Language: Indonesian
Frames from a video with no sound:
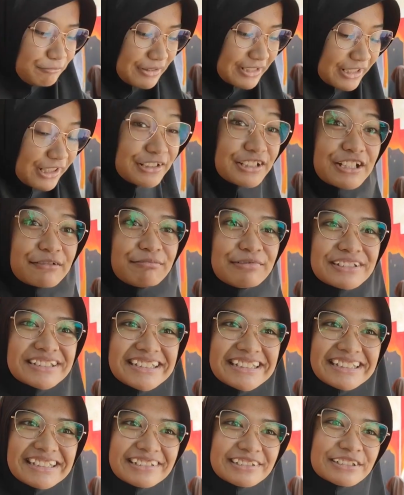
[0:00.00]

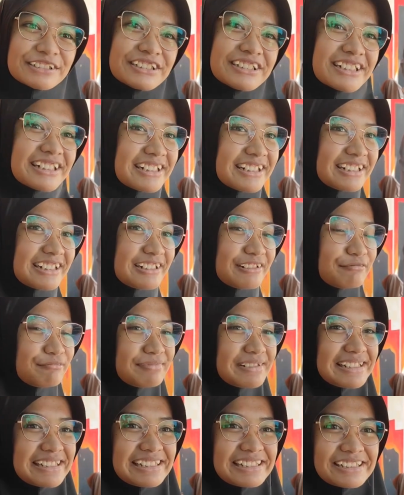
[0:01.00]
berkontribusi untuk
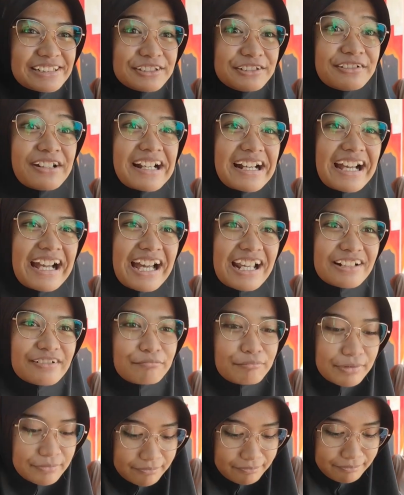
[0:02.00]
menyuarakan
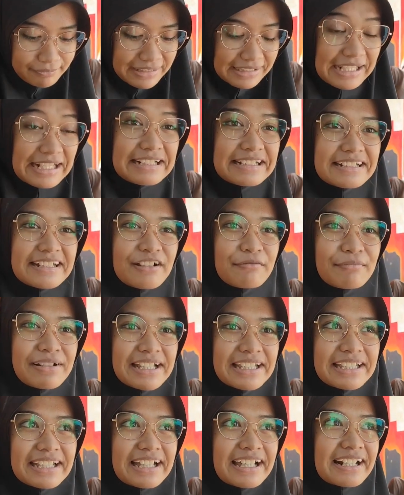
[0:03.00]
pendidikan
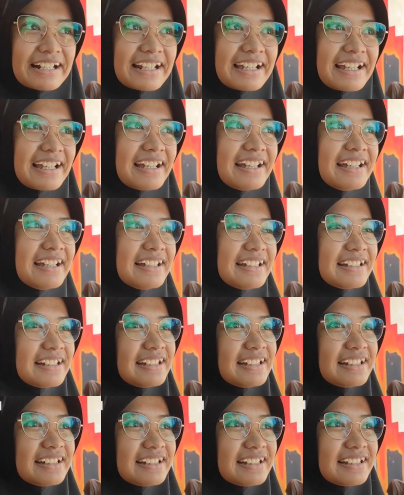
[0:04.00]
damai karena
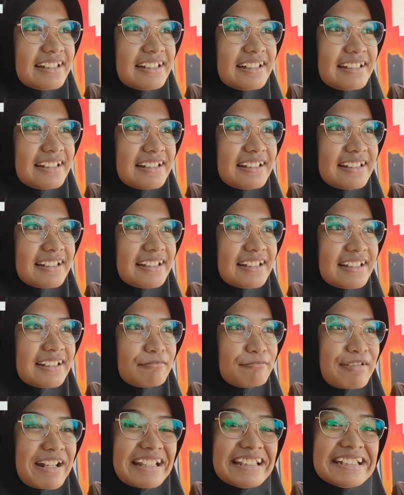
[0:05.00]
uh,
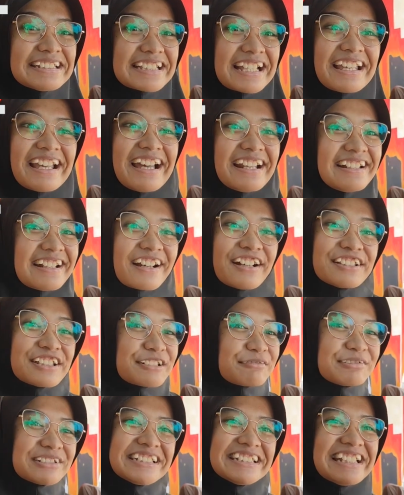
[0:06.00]
berarti saya ada
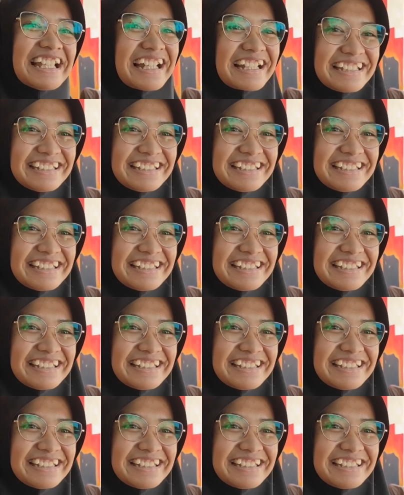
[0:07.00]
kontribusinya